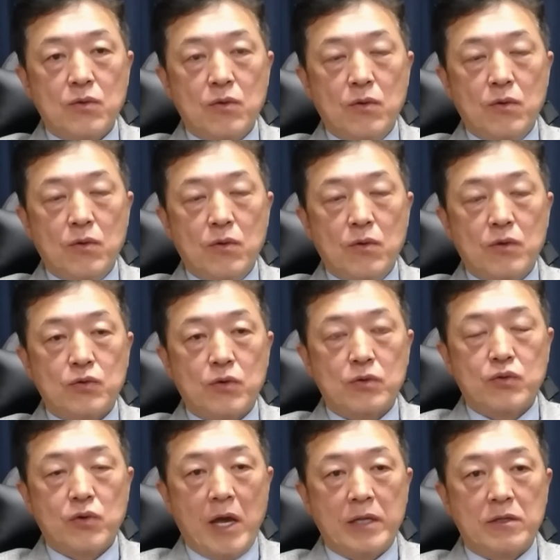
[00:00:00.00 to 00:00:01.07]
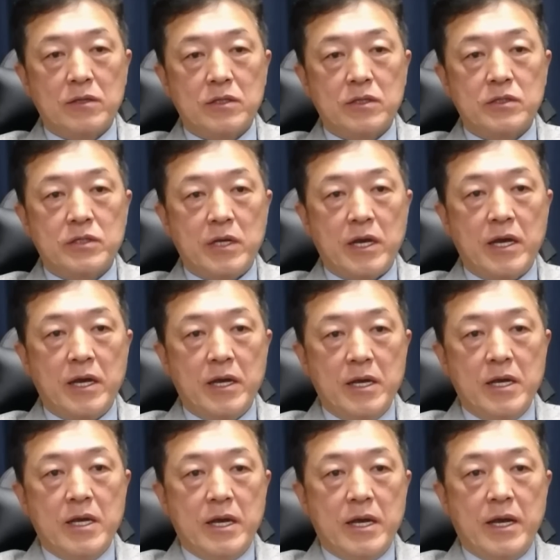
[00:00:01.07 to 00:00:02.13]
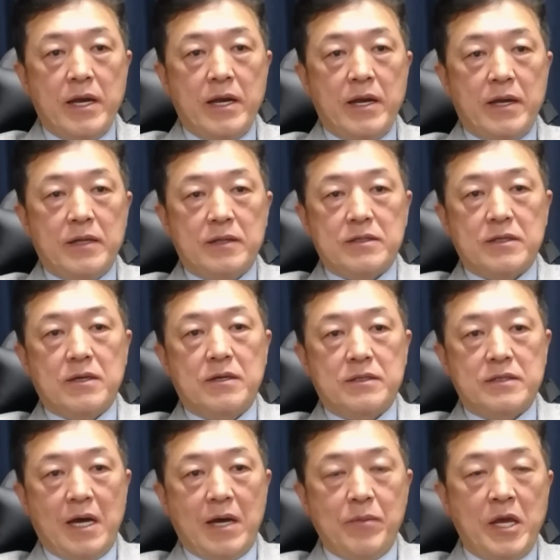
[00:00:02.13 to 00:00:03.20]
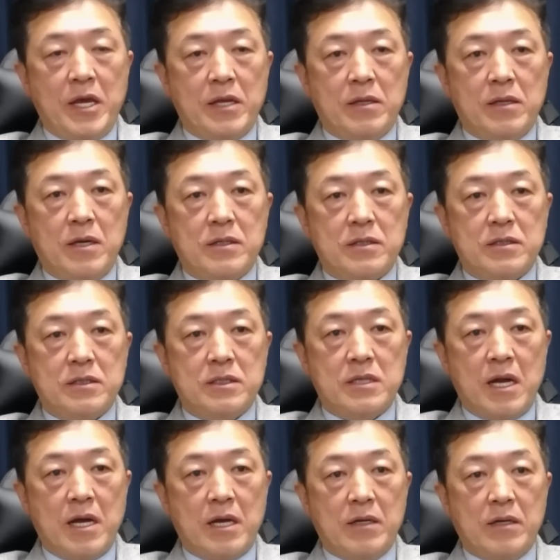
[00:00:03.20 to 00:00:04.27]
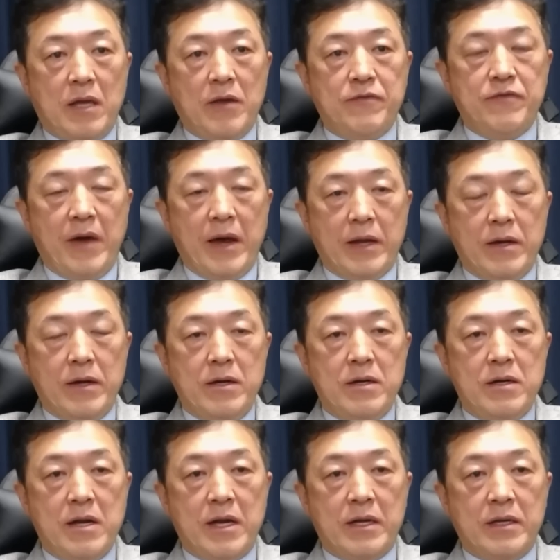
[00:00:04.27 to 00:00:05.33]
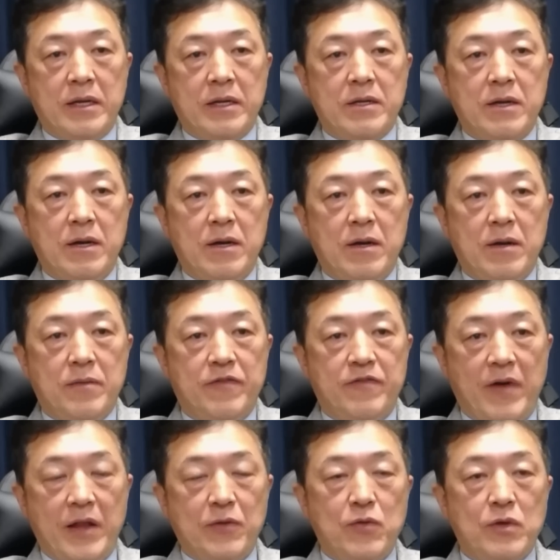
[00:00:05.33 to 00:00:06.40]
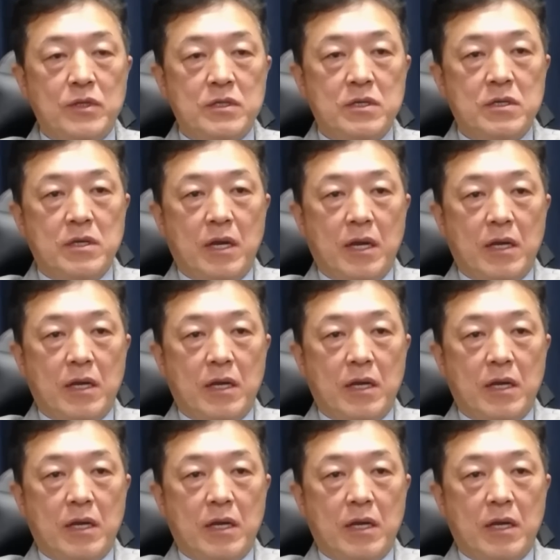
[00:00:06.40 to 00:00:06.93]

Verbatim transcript: 国做出来的这些。呃，这个场面呢，实际上也反而让一个反对阵营